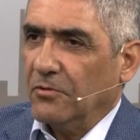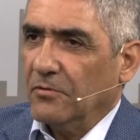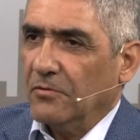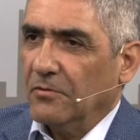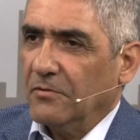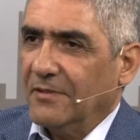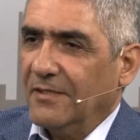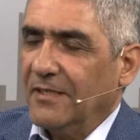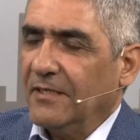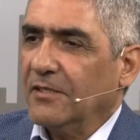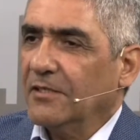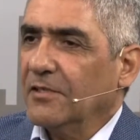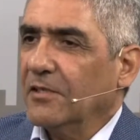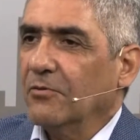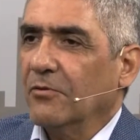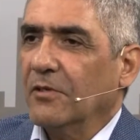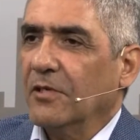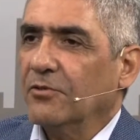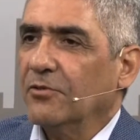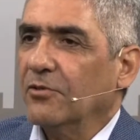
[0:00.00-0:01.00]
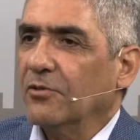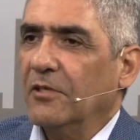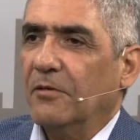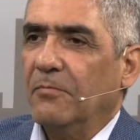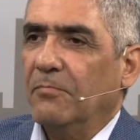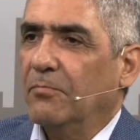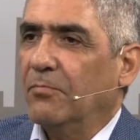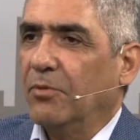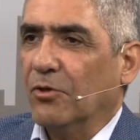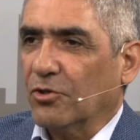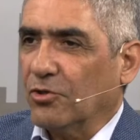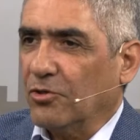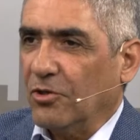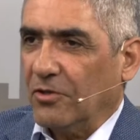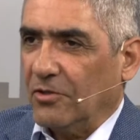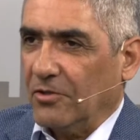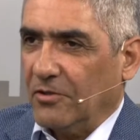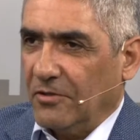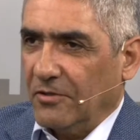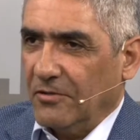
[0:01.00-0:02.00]
Sí. Tiene regulaciones por
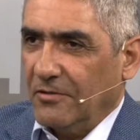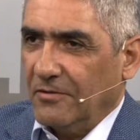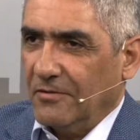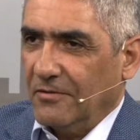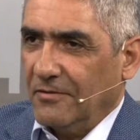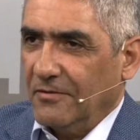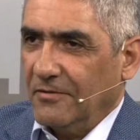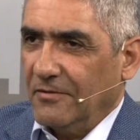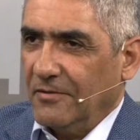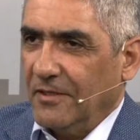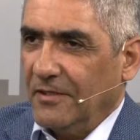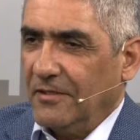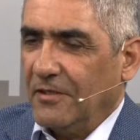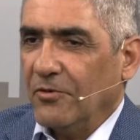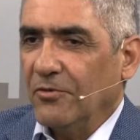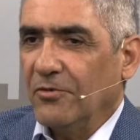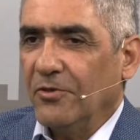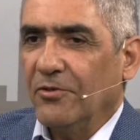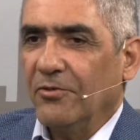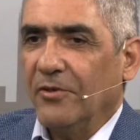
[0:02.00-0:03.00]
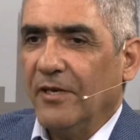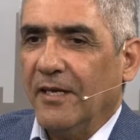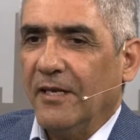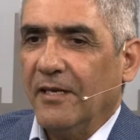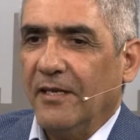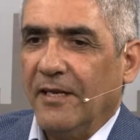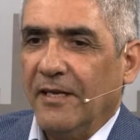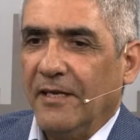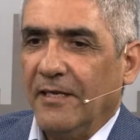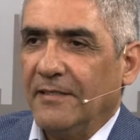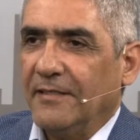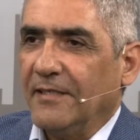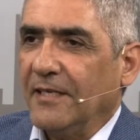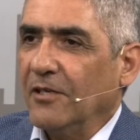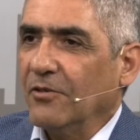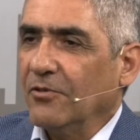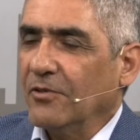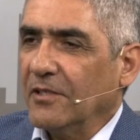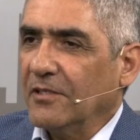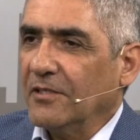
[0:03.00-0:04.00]
todo. Sí. Estados Unidos en, en el
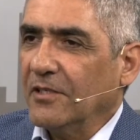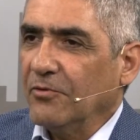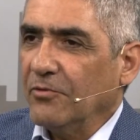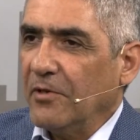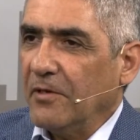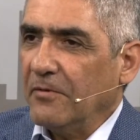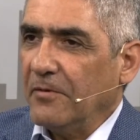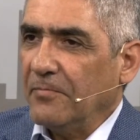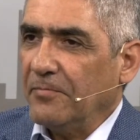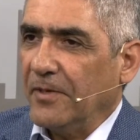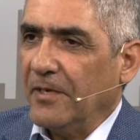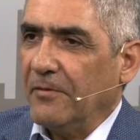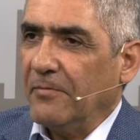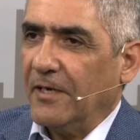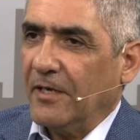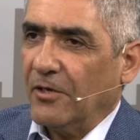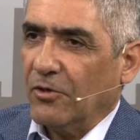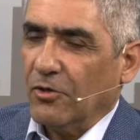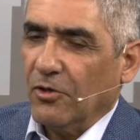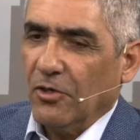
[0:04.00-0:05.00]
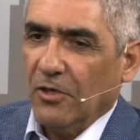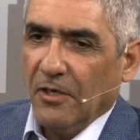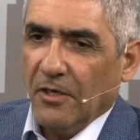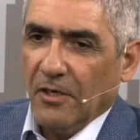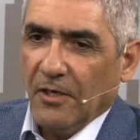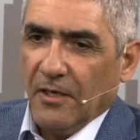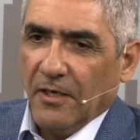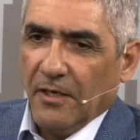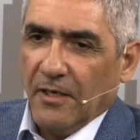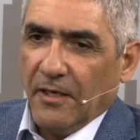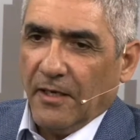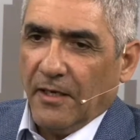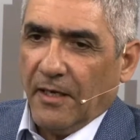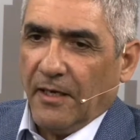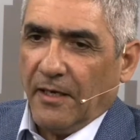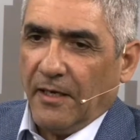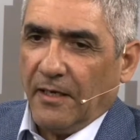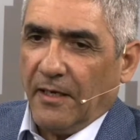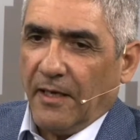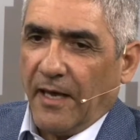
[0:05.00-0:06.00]
siglo XIX, primero,
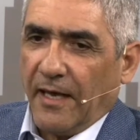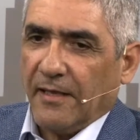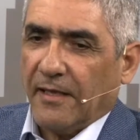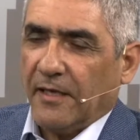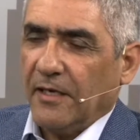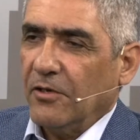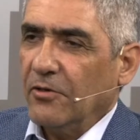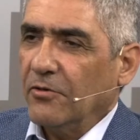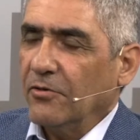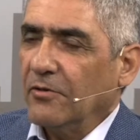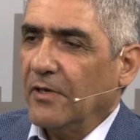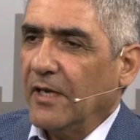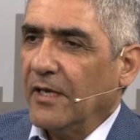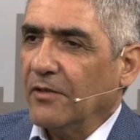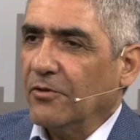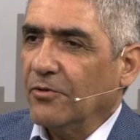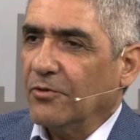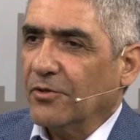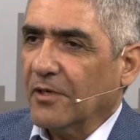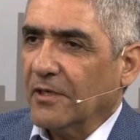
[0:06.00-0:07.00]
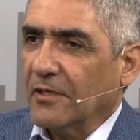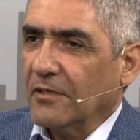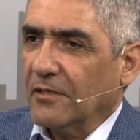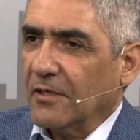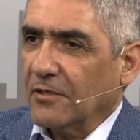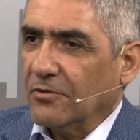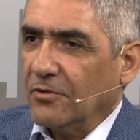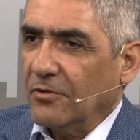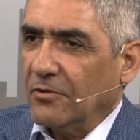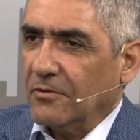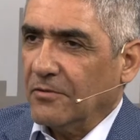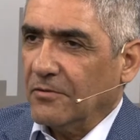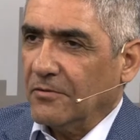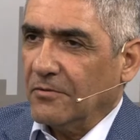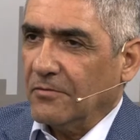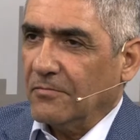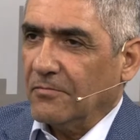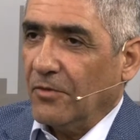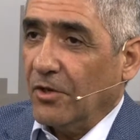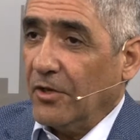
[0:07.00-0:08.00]
eh, adquirió una
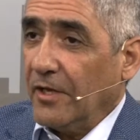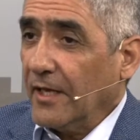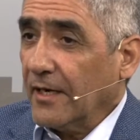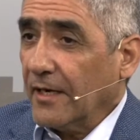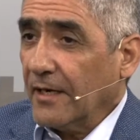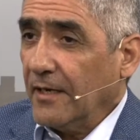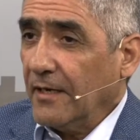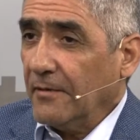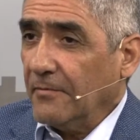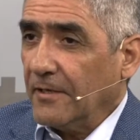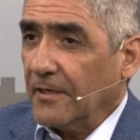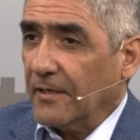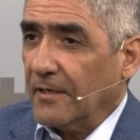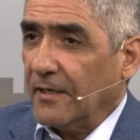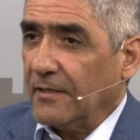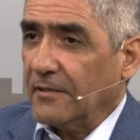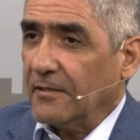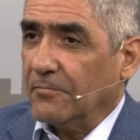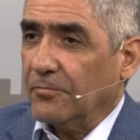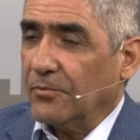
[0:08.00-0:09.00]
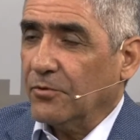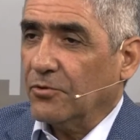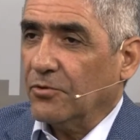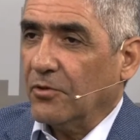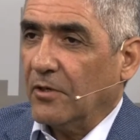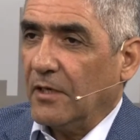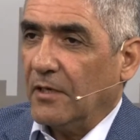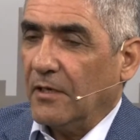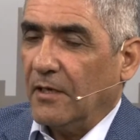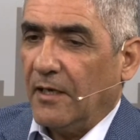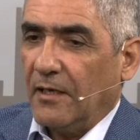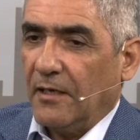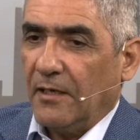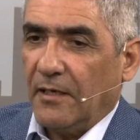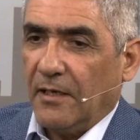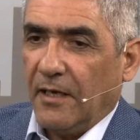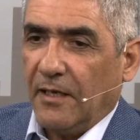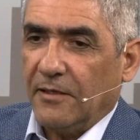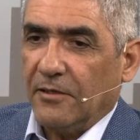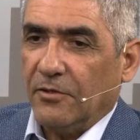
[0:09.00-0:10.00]
industrialización moderna, ¿verdad? Se puso
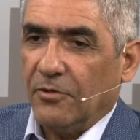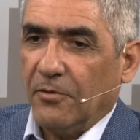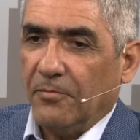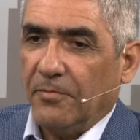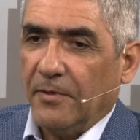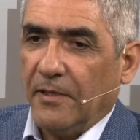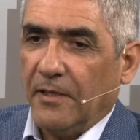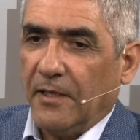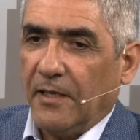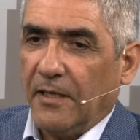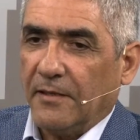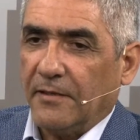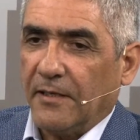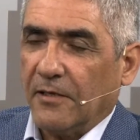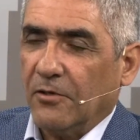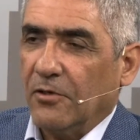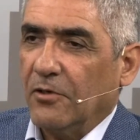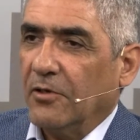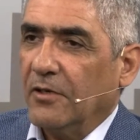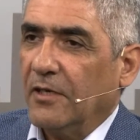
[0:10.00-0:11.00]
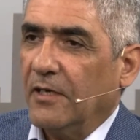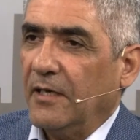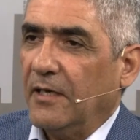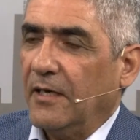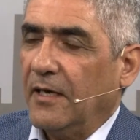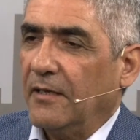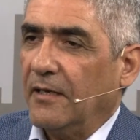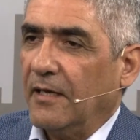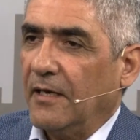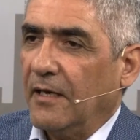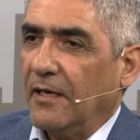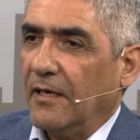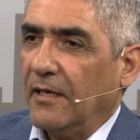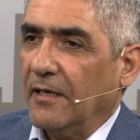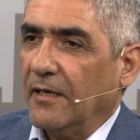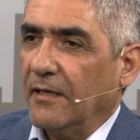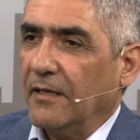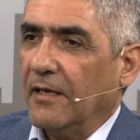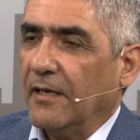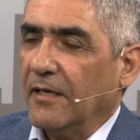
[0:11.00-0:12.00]
al, tope de la tecnología y de la,
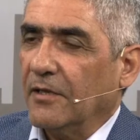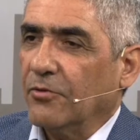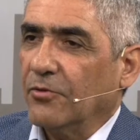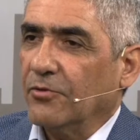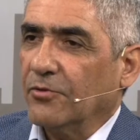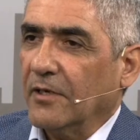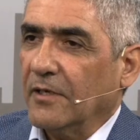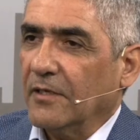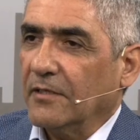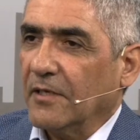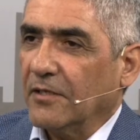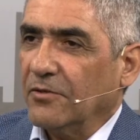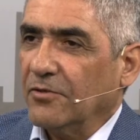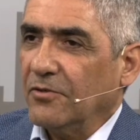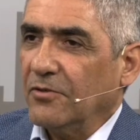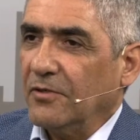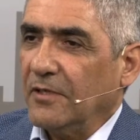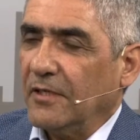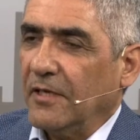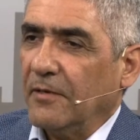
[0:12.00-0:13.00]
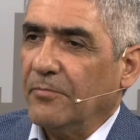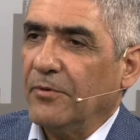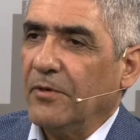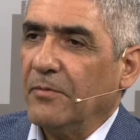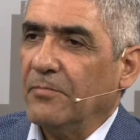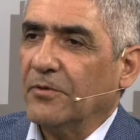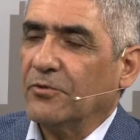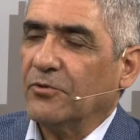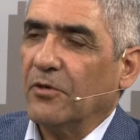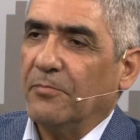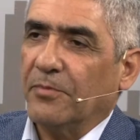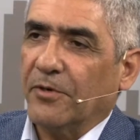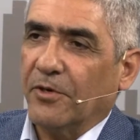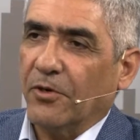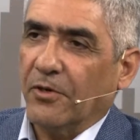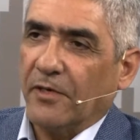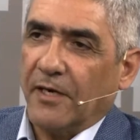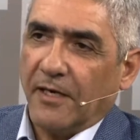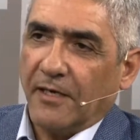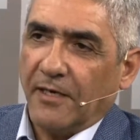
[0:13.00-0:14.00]
y de la, industrialización y después empezó a
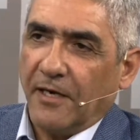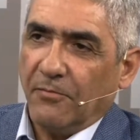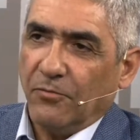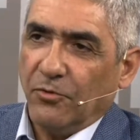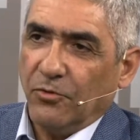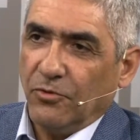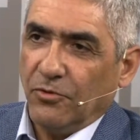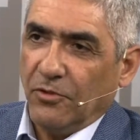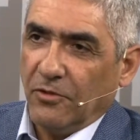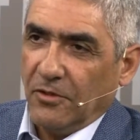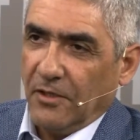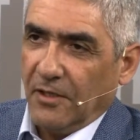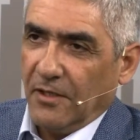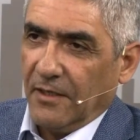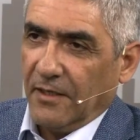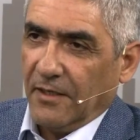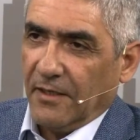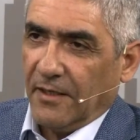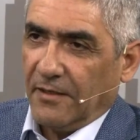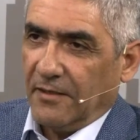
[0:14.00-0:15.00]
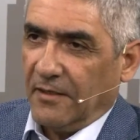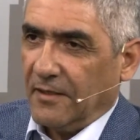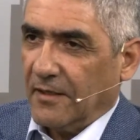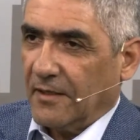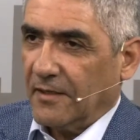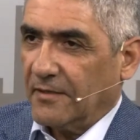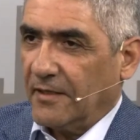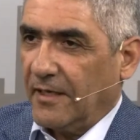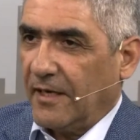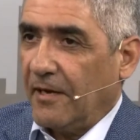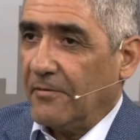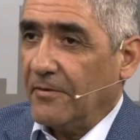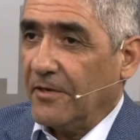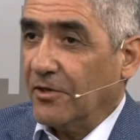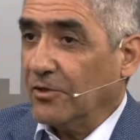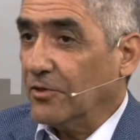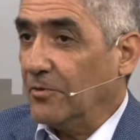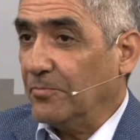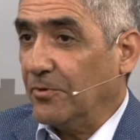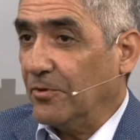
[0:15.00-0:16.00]
pregonarle al mundo que tiene que ser
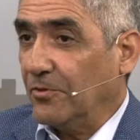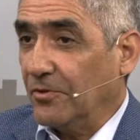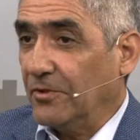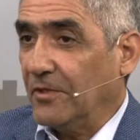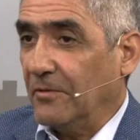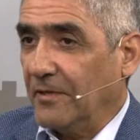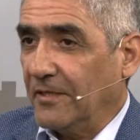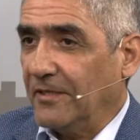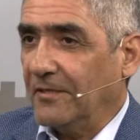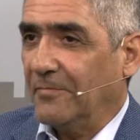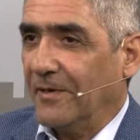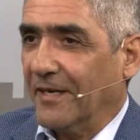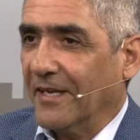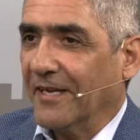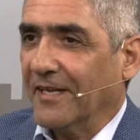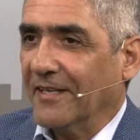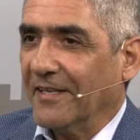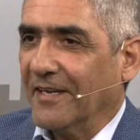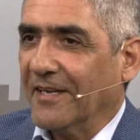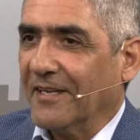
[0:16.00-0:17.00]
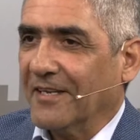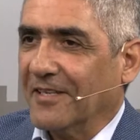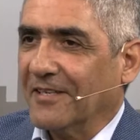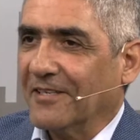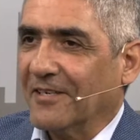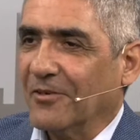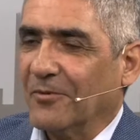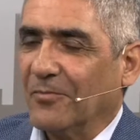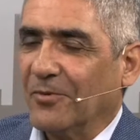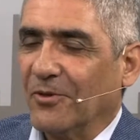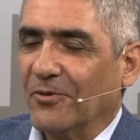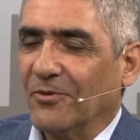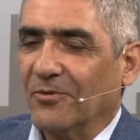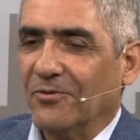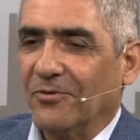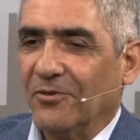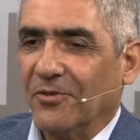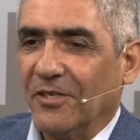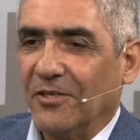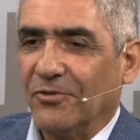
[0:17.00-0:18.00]
abierto justamente para que dejen entrar los
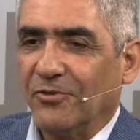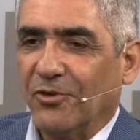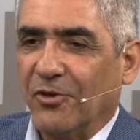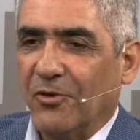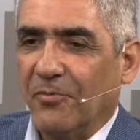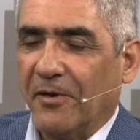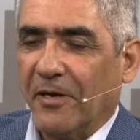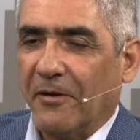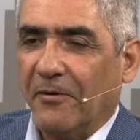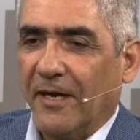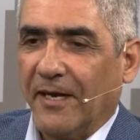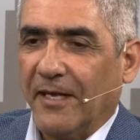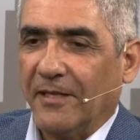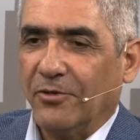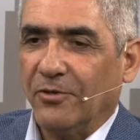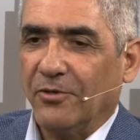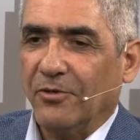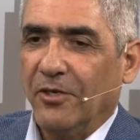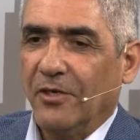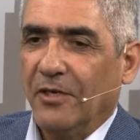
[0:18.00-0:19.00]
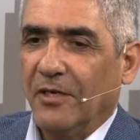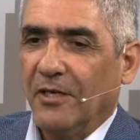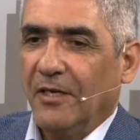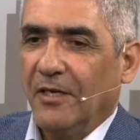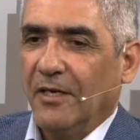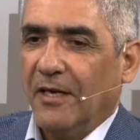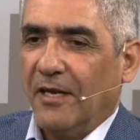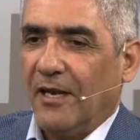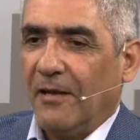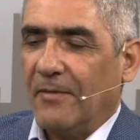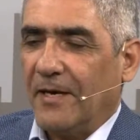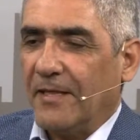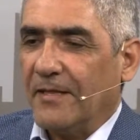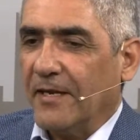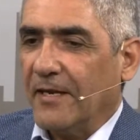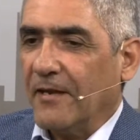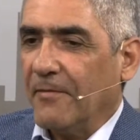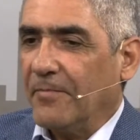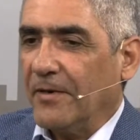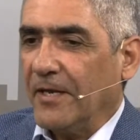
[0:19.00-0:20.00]
productos de ellos y comprar barato las
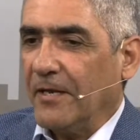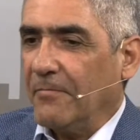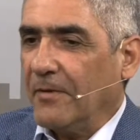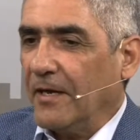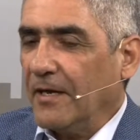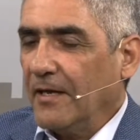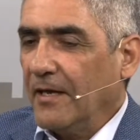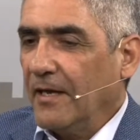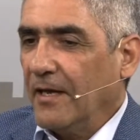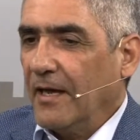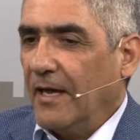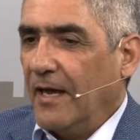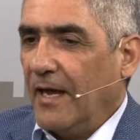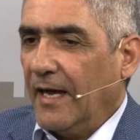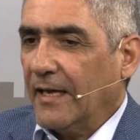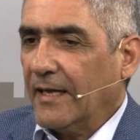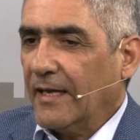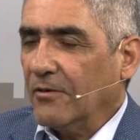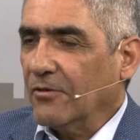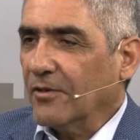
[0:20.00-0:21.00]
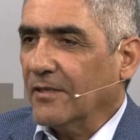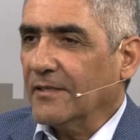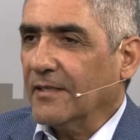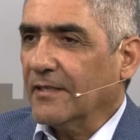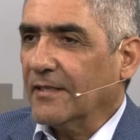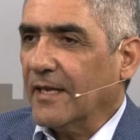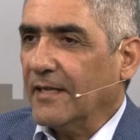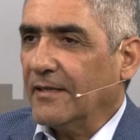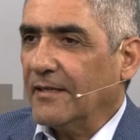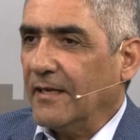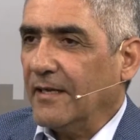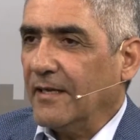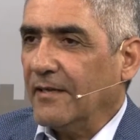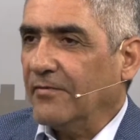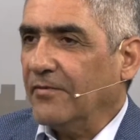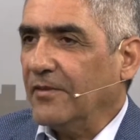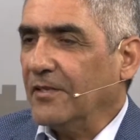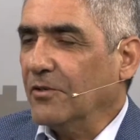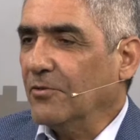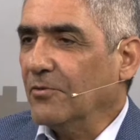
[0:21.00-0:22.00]
materias primas. Acá lo que se trata es
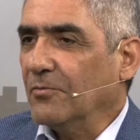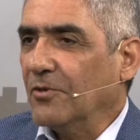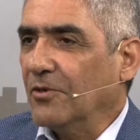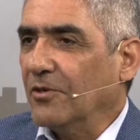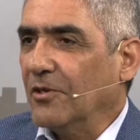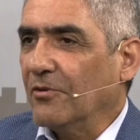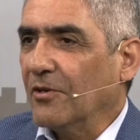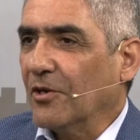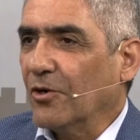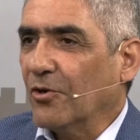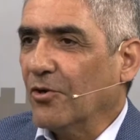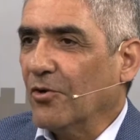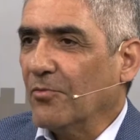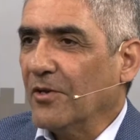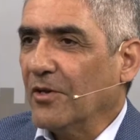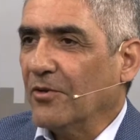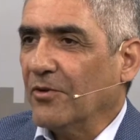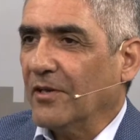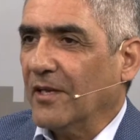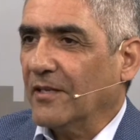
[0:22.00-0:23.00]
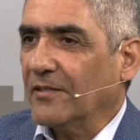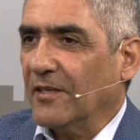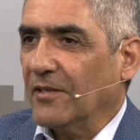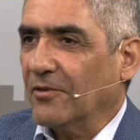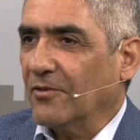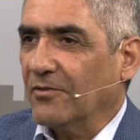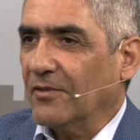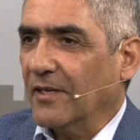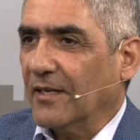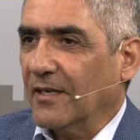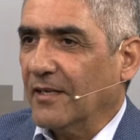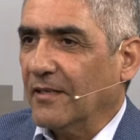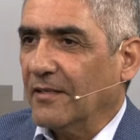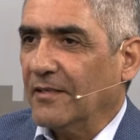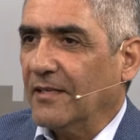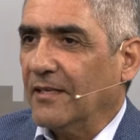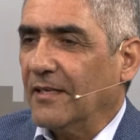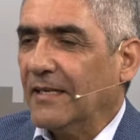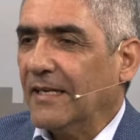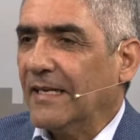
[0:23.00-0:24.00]
definir un modelo económico y hacia dónde
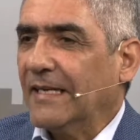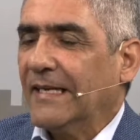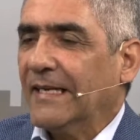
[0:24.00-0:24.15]
querés ir.